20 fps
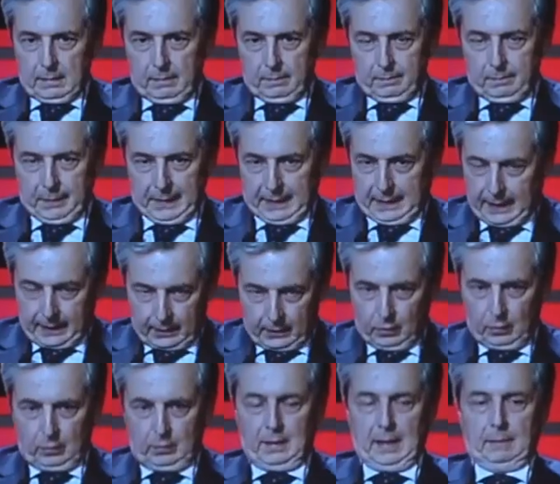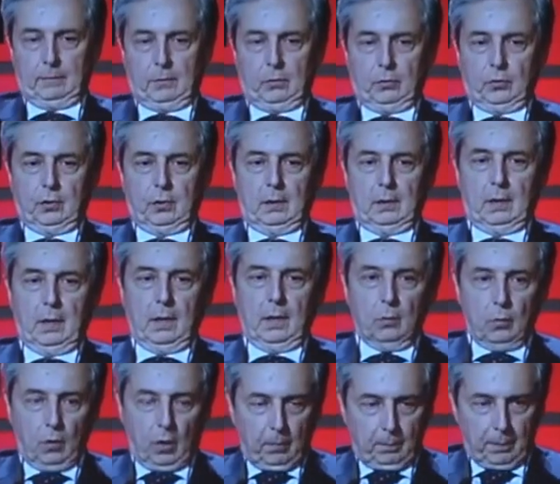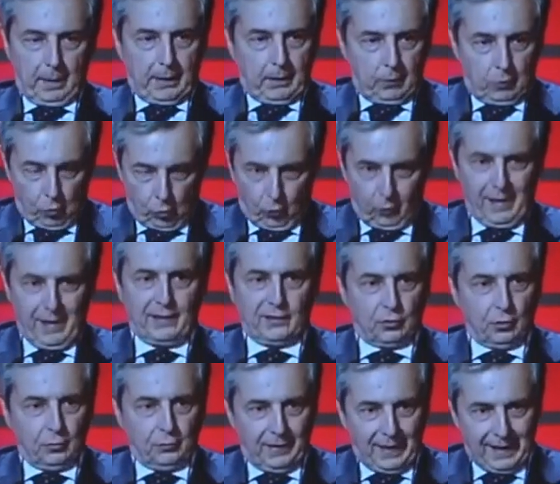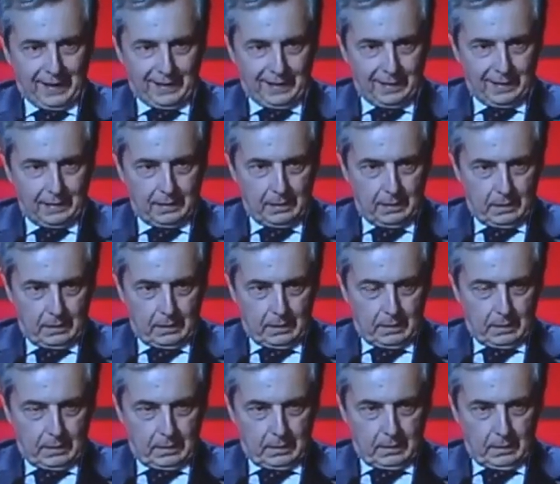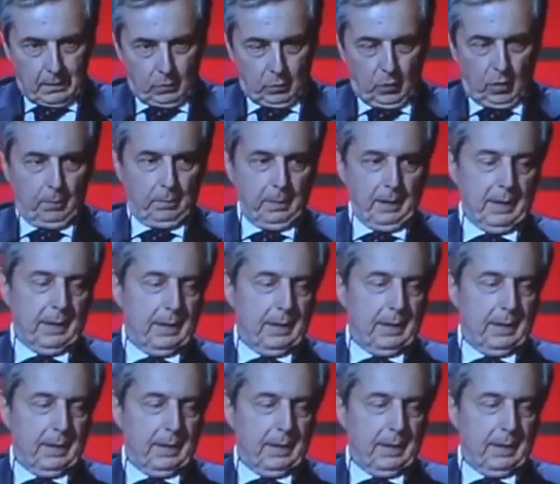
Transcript: perché ricordiamoci l'Europa non è sovrana, l'Europa